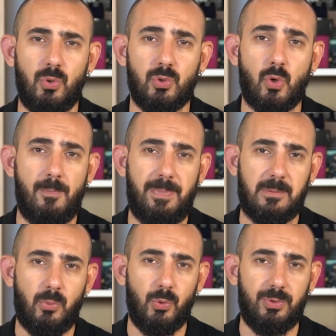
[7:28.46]
13
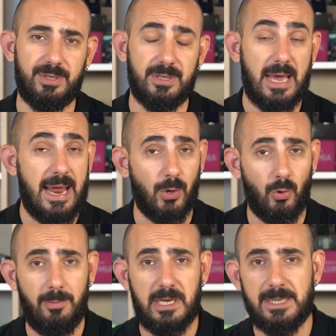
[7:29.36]
kompakt boyutları,
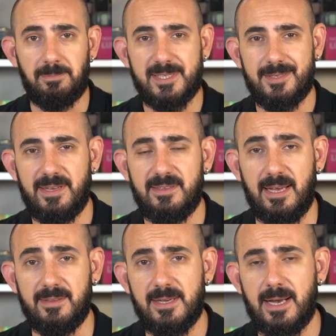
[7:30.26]
ergonomik yapısı ve
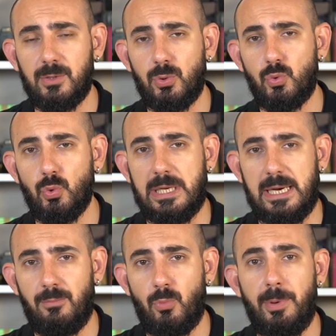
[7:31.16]
teknik
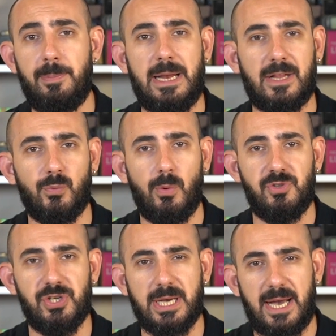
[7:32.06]
kadrosuyla mobil platform
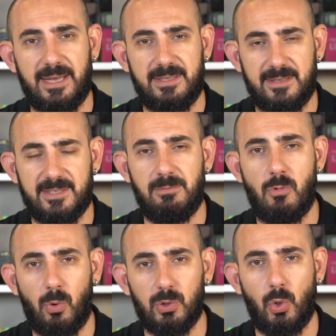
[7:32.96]
için gayet yetkin
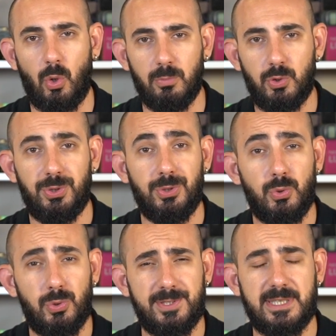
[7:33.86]
bir model olmuş.
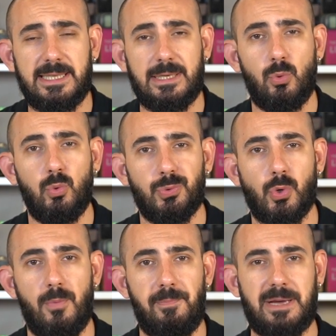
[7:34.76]
Şu sıralar ultra
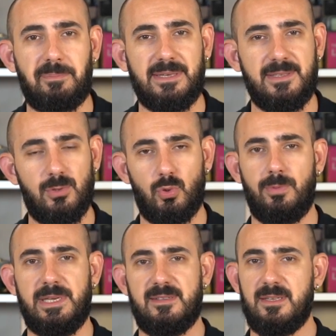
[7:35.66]
kompakt bir
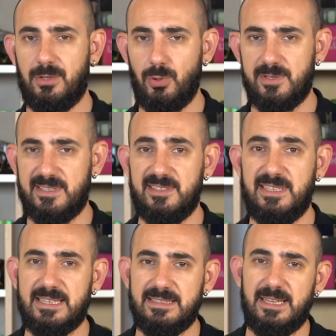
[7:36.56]
dizüstü bilgisayar arıyorsanız
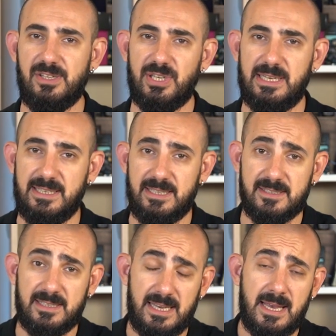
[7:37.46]
yakından
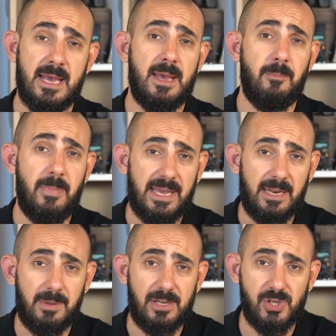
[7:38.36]
incelediğinizde
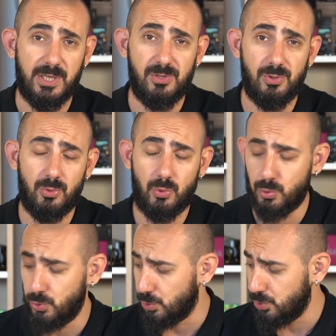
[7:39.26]
beğenebileceğinizi
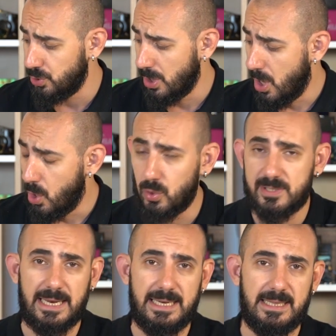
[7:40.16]
düşünüyoruz.
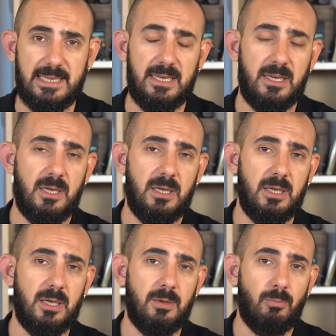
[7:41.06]
Özellikle
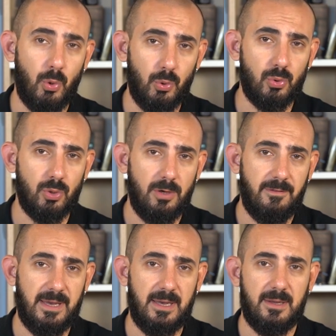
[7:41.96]
e, boyutu
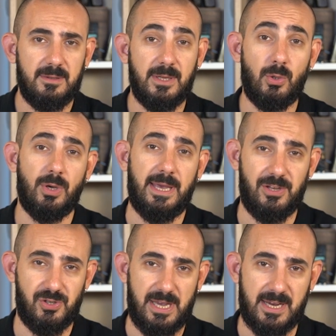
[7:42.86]
ve Nano
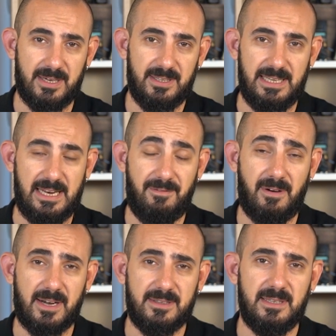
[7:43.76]
Edge ekranı ile
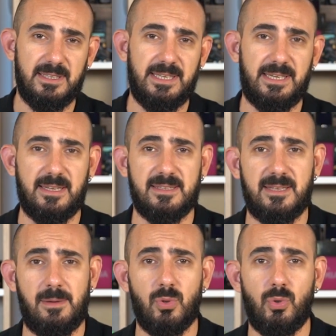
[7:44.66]
farkındalık yaratan
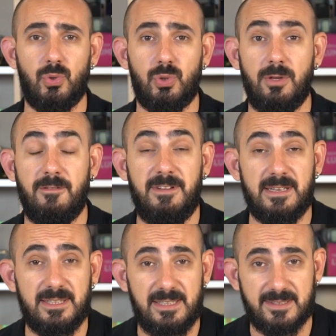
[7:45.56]
Zenbook'un için
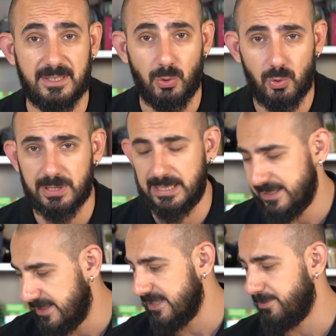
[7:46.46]
fiyatı ise şu
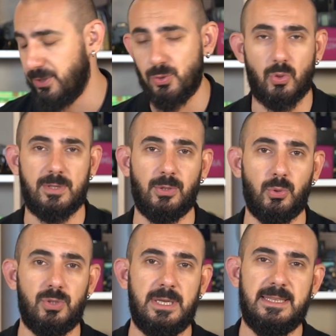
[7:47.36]
sıralar
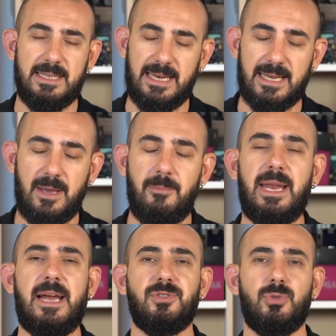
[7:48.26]
8799 TL.
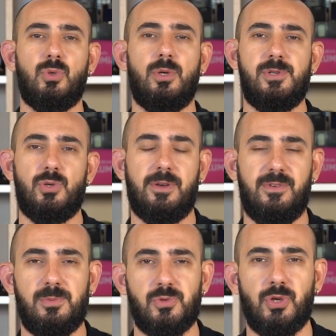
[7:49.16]
Ben Ercan Uğurlu bir sonraki
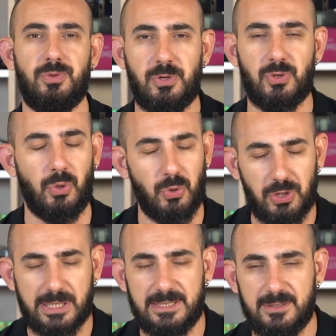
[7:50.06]
videomuzda görüşmek üzere.
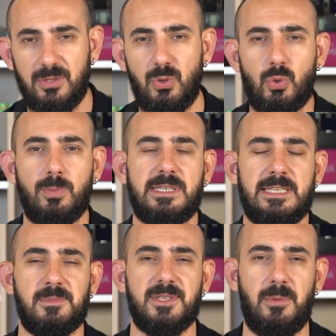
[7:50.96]
Hoşçakalın. YouTube
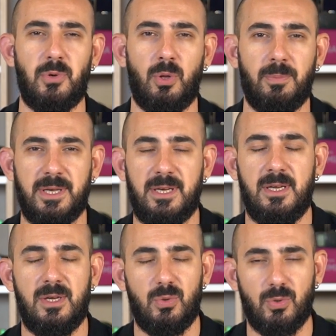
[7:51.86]
kanalımıza abone olmayı
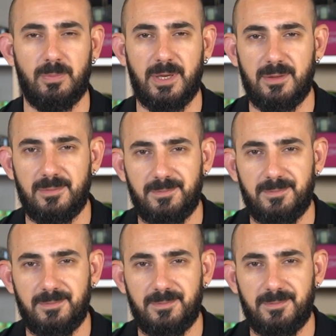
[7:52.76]
unutmayın.